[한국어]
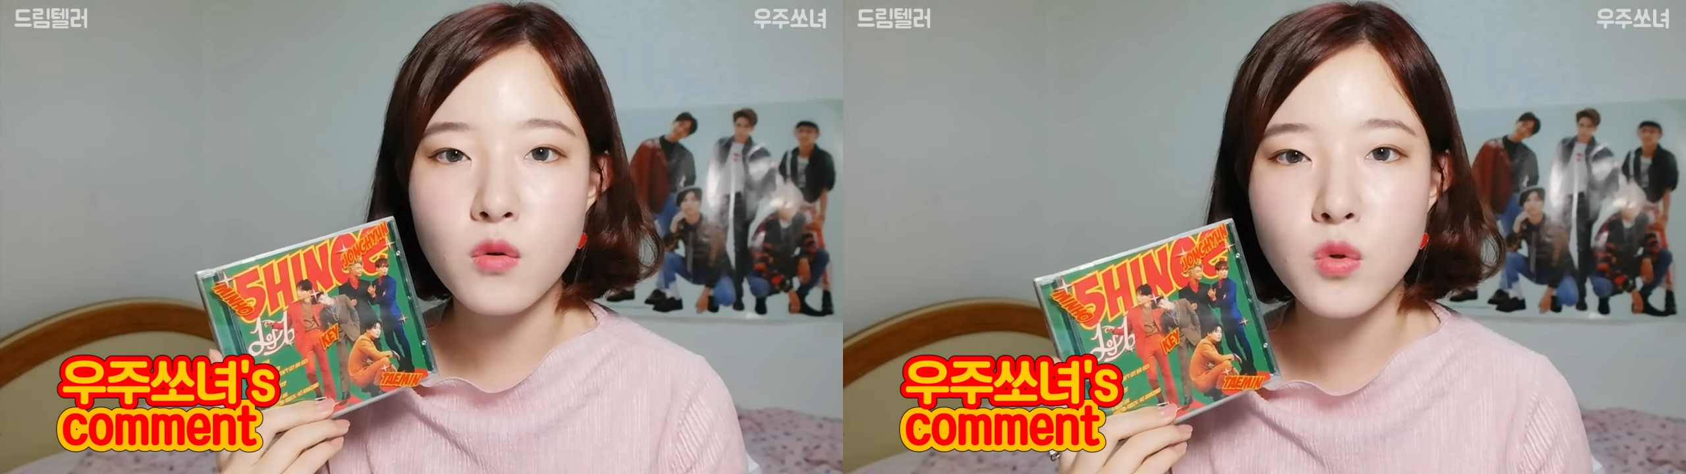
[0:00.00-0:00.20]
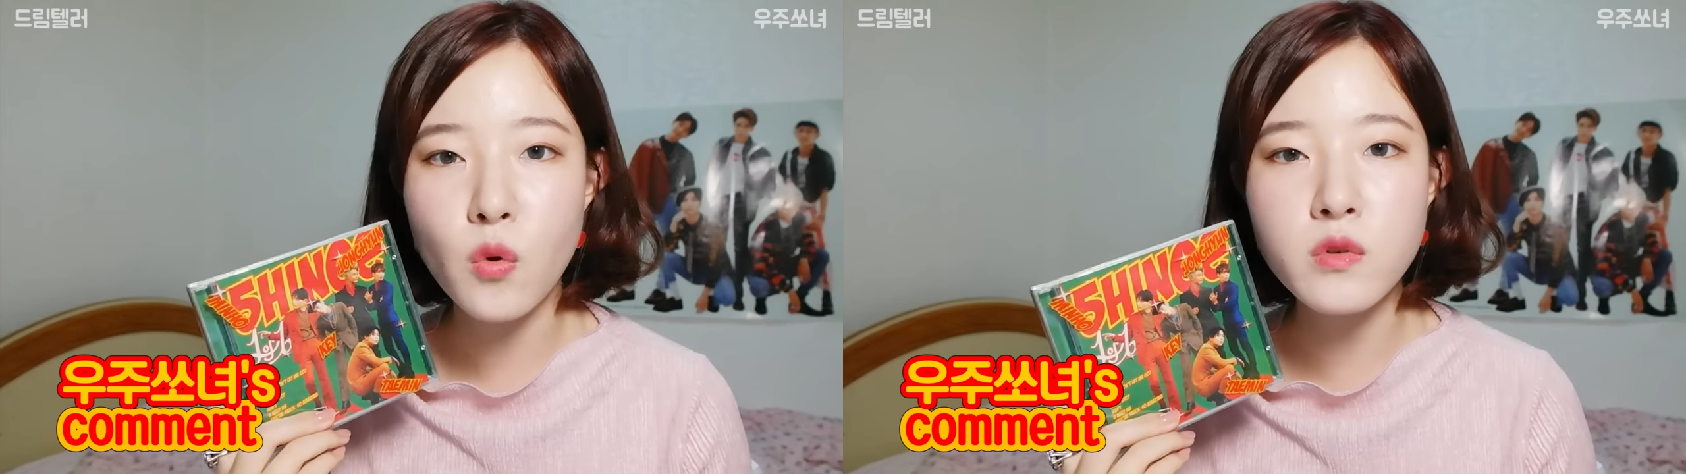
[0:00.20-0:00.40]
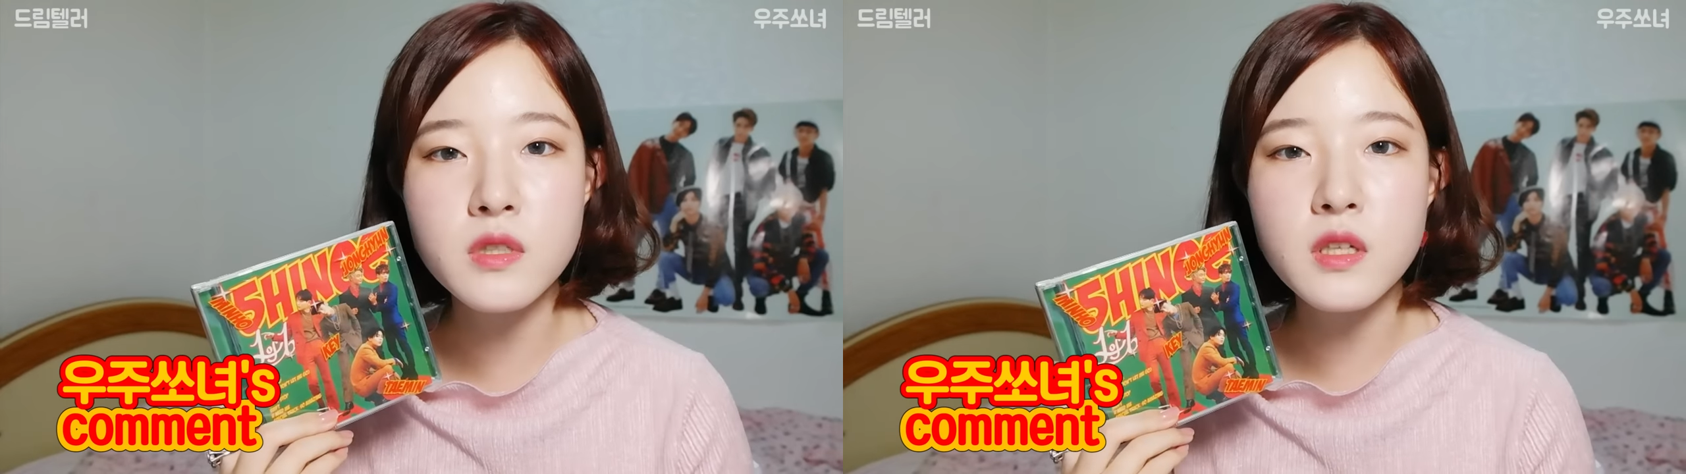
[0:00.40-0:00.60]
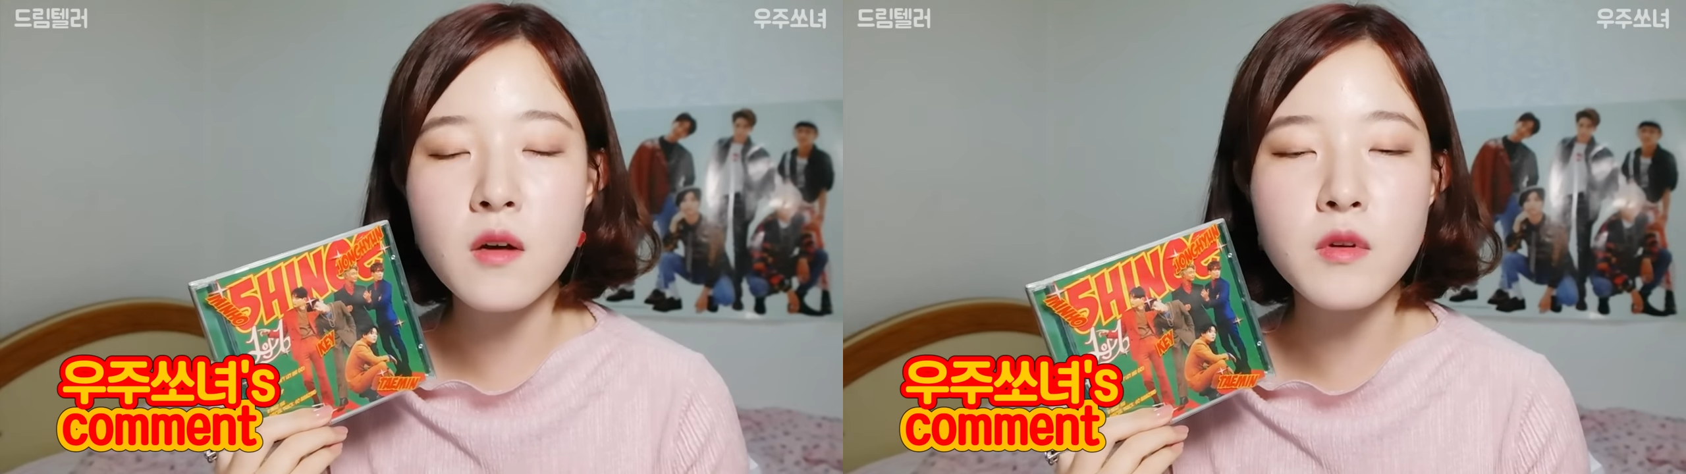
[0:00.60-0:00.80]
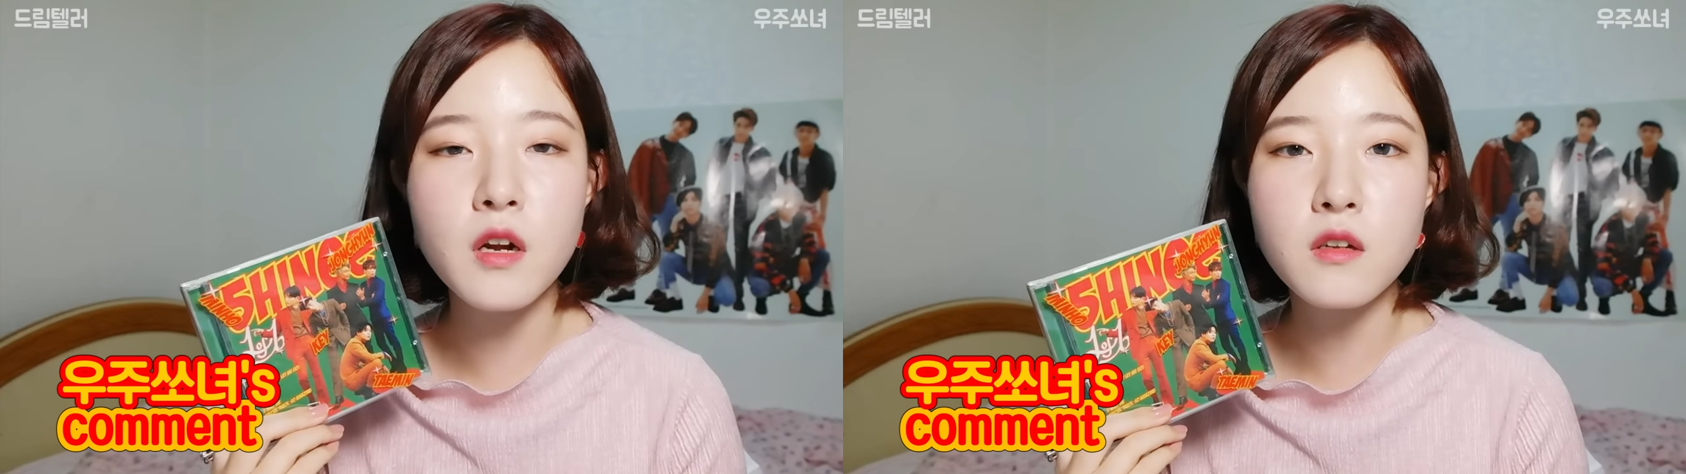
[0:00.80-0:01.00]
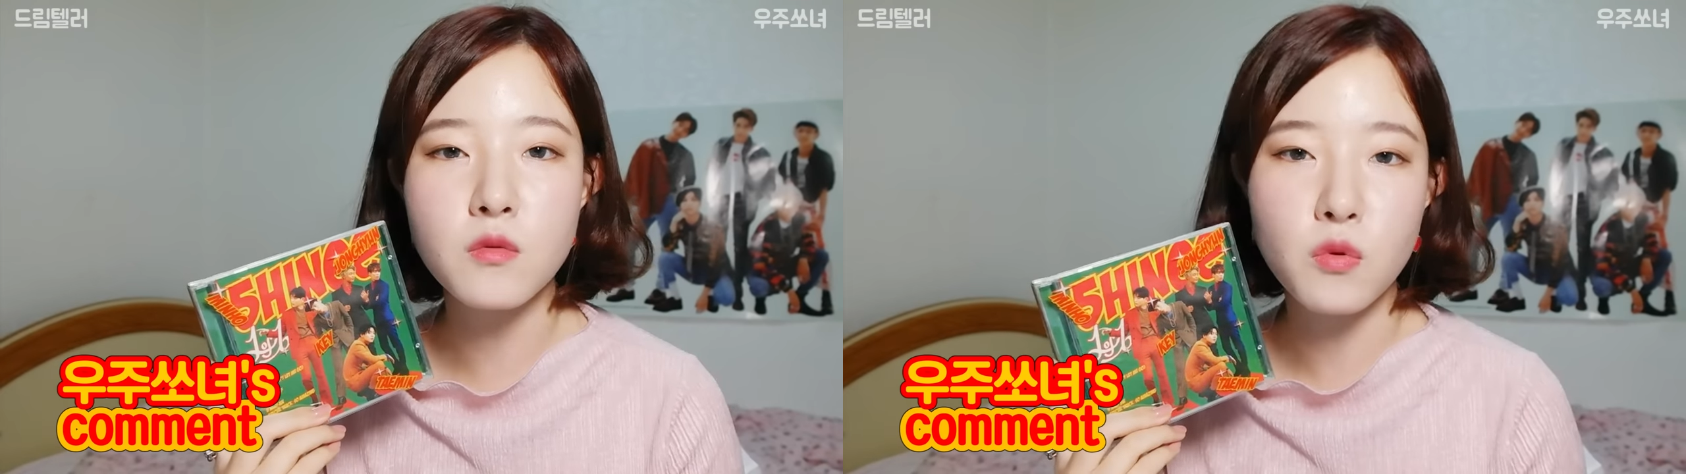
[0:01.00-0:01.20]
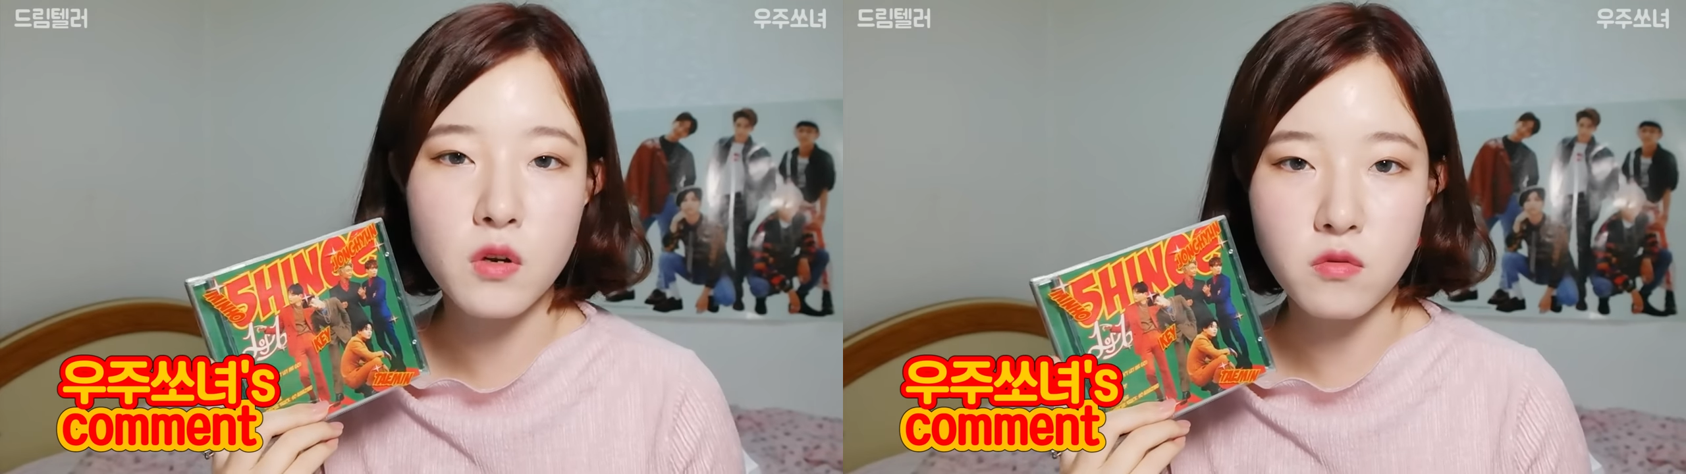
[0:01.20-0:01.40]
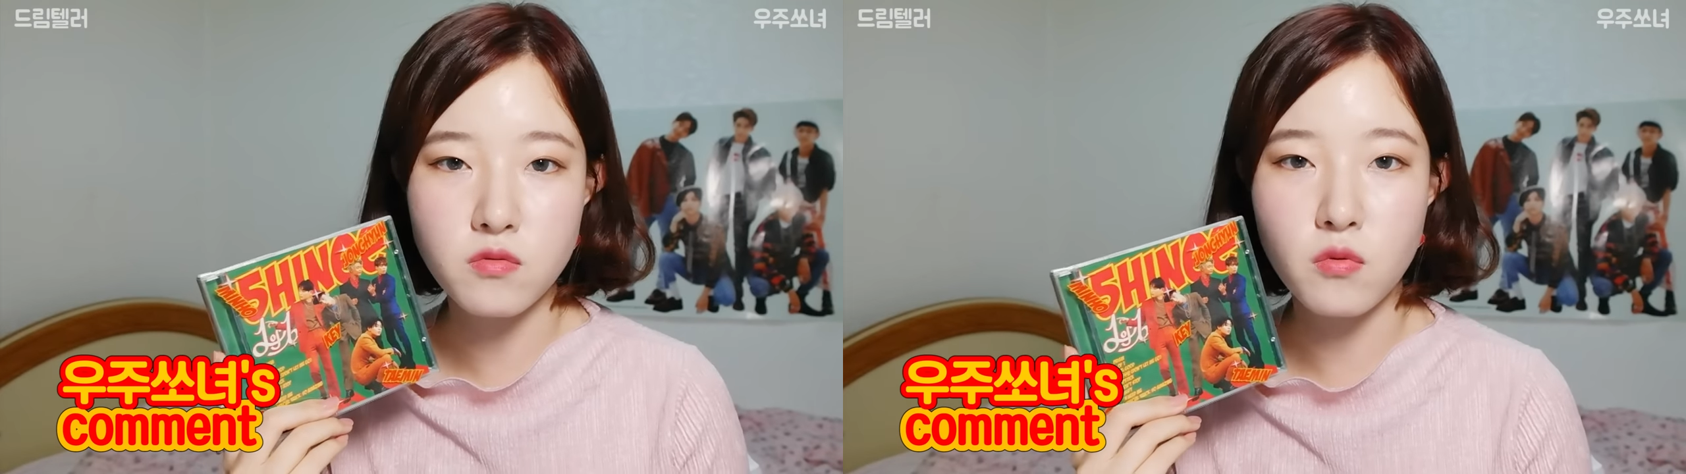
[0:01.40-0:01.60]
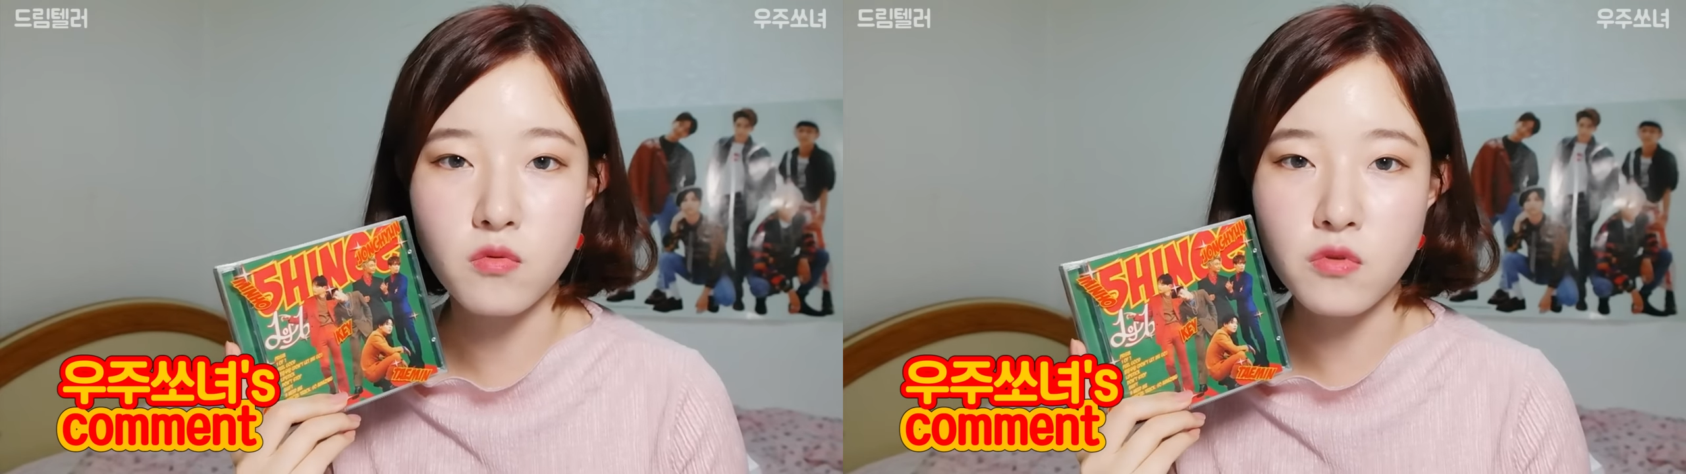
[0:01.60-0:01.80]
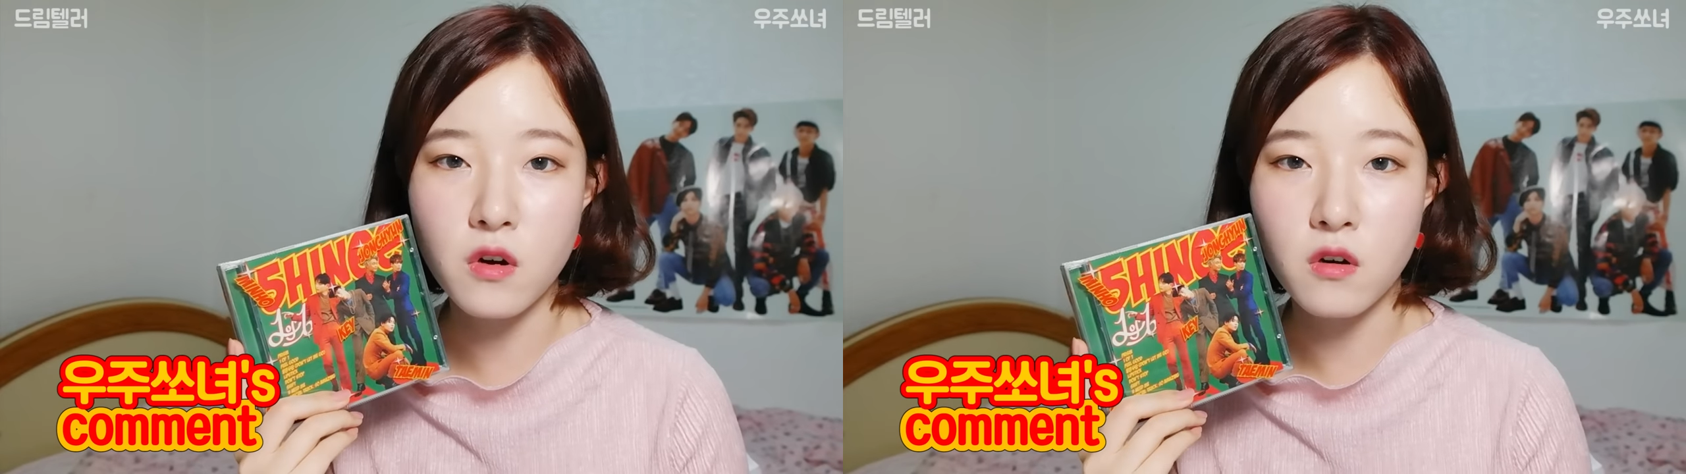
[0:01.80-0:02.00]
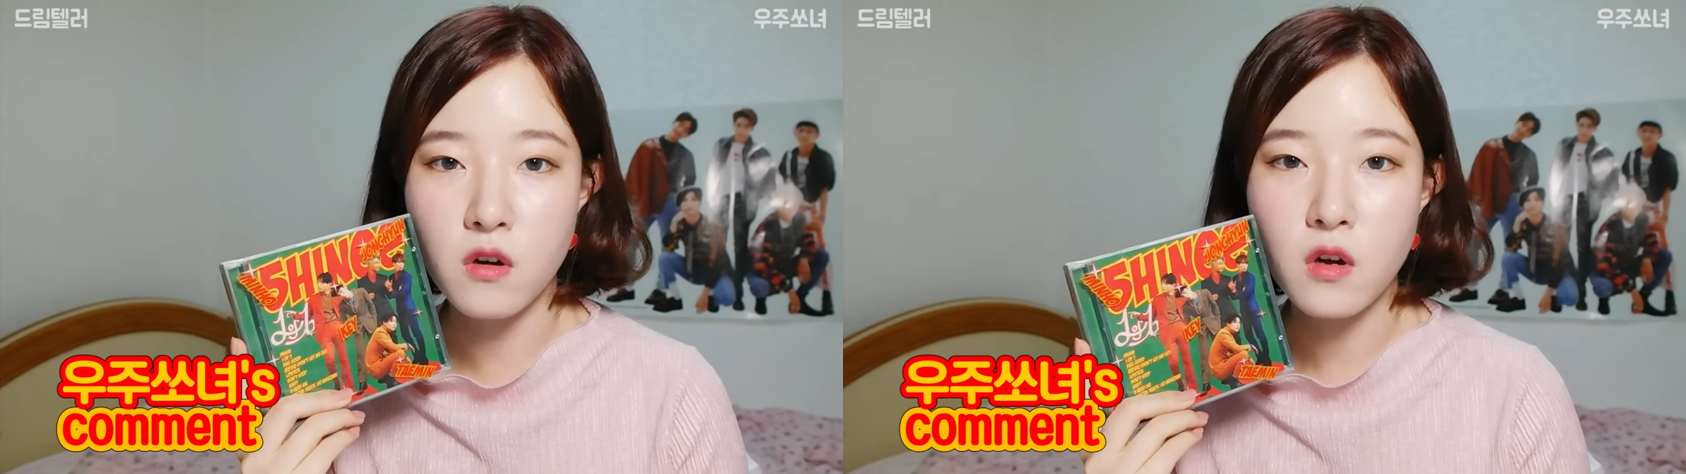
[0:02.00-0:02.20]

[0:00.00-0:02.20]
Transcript: 동은 뭐 스탑이라는 노래도 좋고요.